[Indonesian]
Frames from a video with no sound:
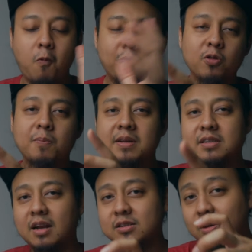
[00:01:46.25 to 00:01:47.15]
untuk
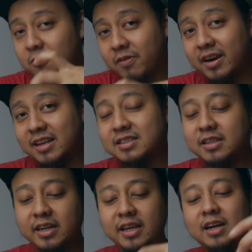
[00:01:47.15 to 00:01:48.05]
masalah softwarenya
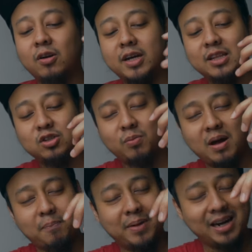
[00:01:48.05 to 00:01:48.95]
sendiri kalau kita
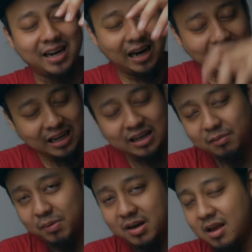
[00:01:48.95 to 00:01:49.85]
coba menggali
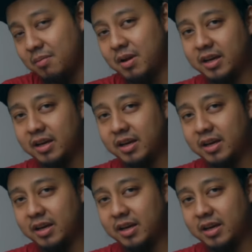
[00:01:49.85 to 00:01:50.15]
lebih dalam